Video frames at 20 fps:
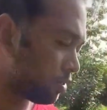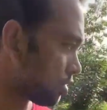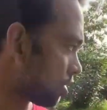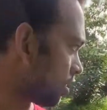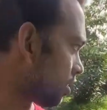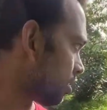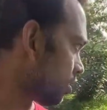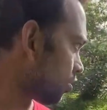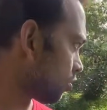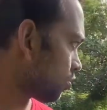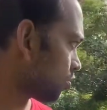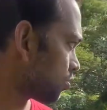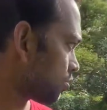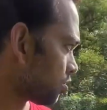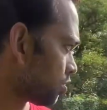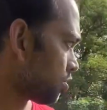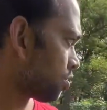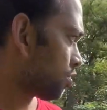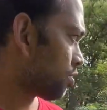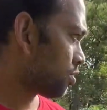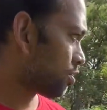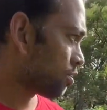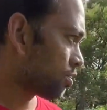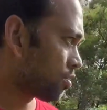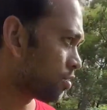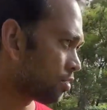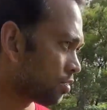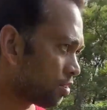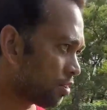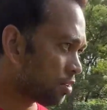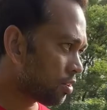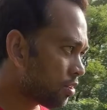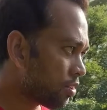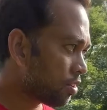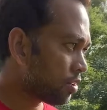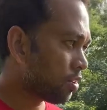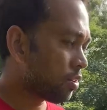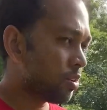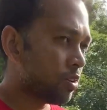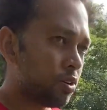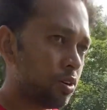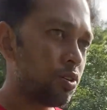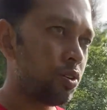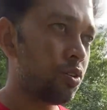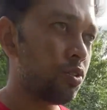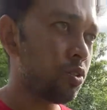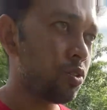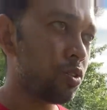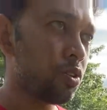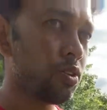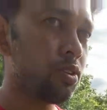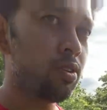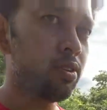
चलता हूँ और